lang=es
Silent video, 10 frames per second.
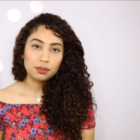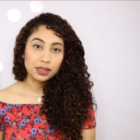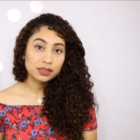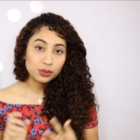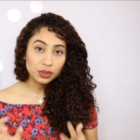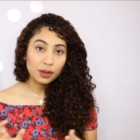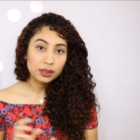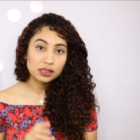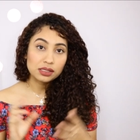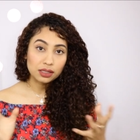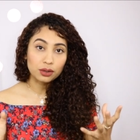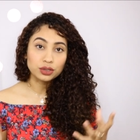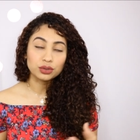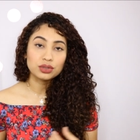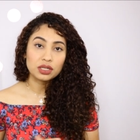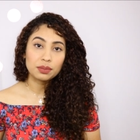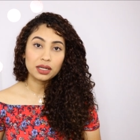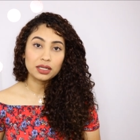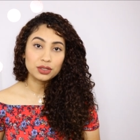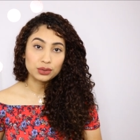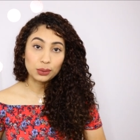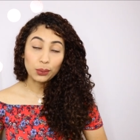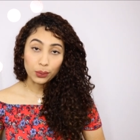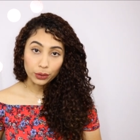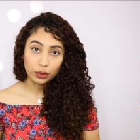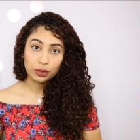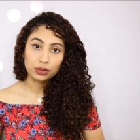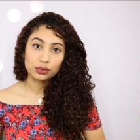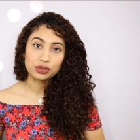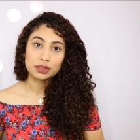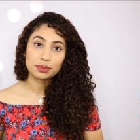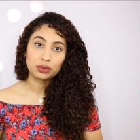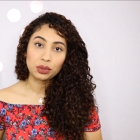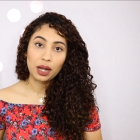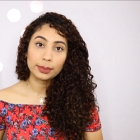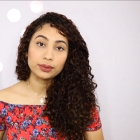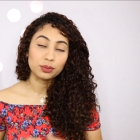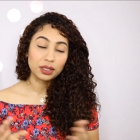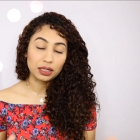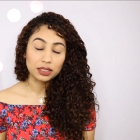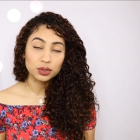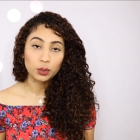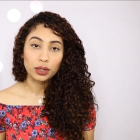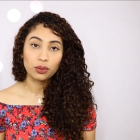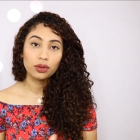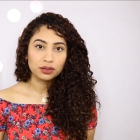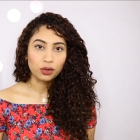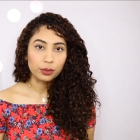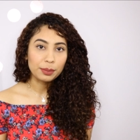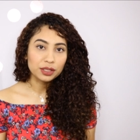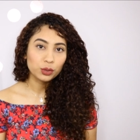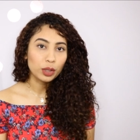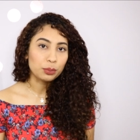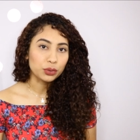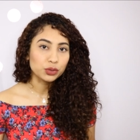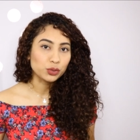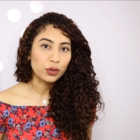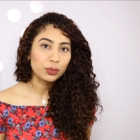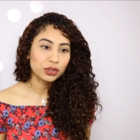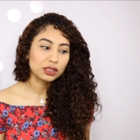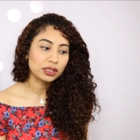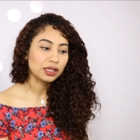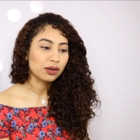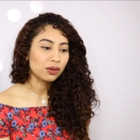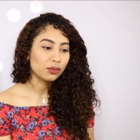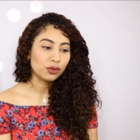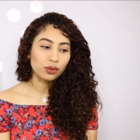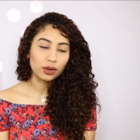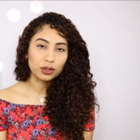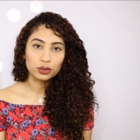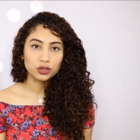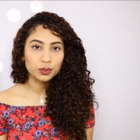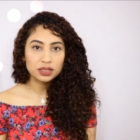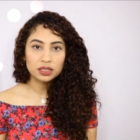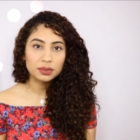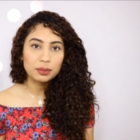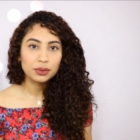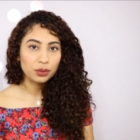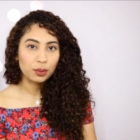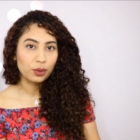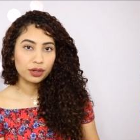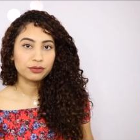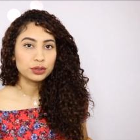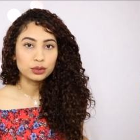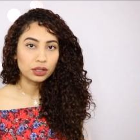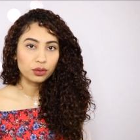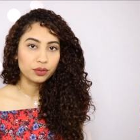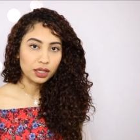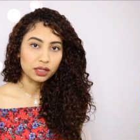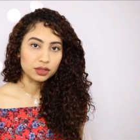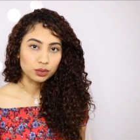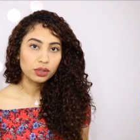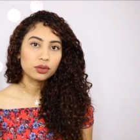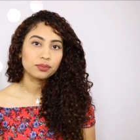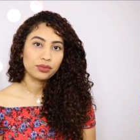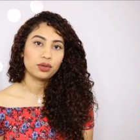Más de una vez a ese colchón se me le hizo hoyo, entonces me tocaba dormir en el suelo. Obviamente no en el puro suelo porque tenía como... El colchón me servía pero como que fuese una cobija en el suelo.